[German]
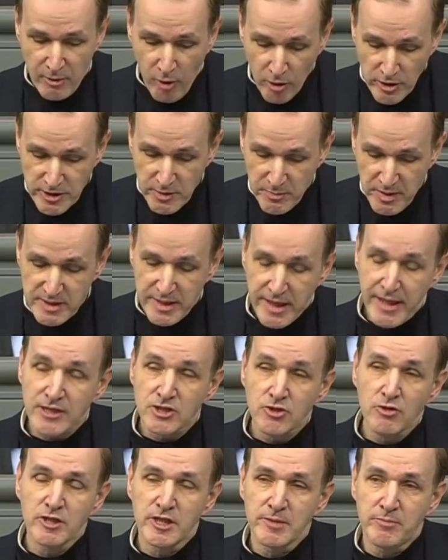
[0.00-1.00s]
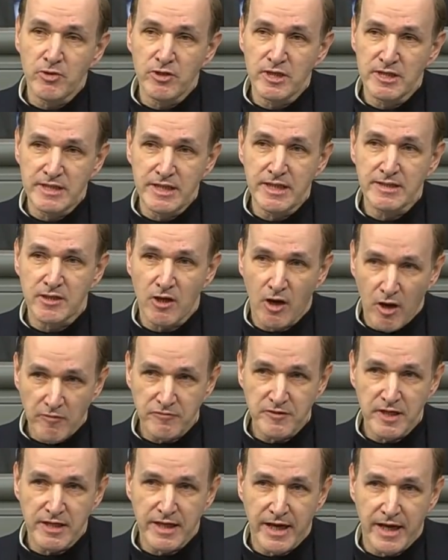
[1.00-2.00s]
lockte bisher schon die Politik der
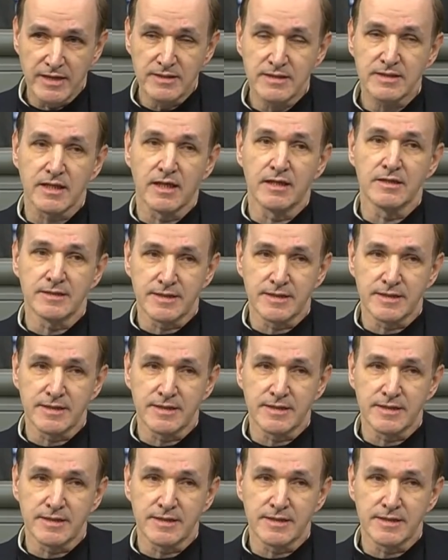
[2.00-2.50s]
offenen Grenze